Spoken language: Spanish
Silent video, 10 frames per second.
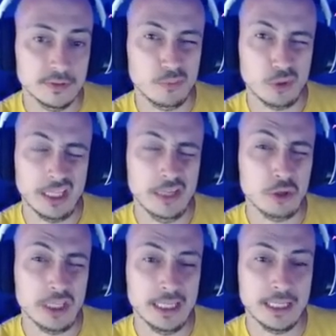Porque él no
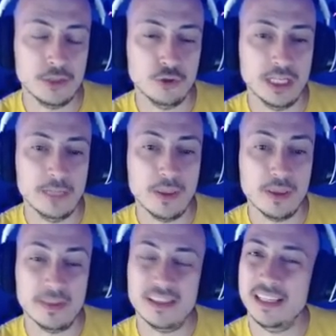quiere que yo llene mi
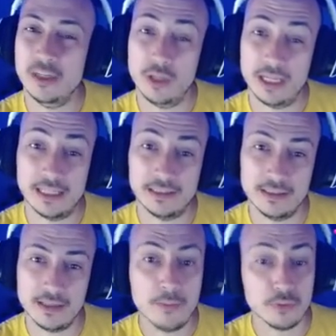cementerio de
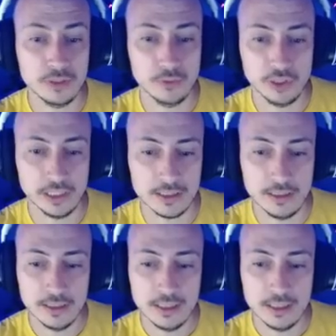cartas. Ah, pues sí, bloquea, sí.